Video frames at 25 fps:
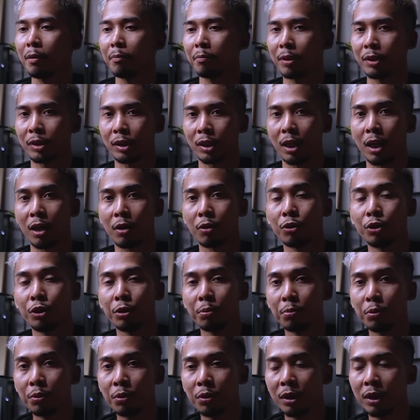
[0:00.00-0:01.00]
masalahku
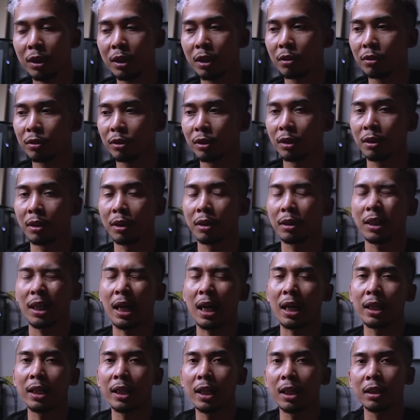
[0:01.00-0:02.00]
dibully aku cerita
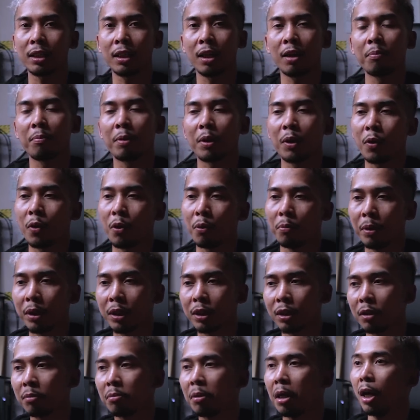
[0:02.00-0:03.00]
kalian yang berkomen
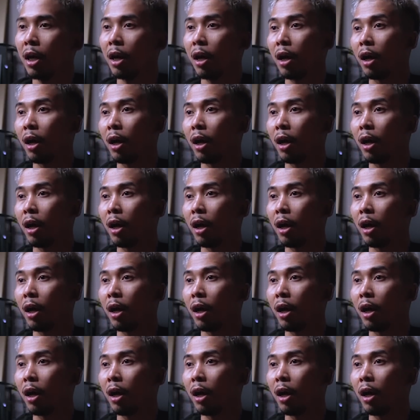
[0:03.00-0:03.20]
selalu,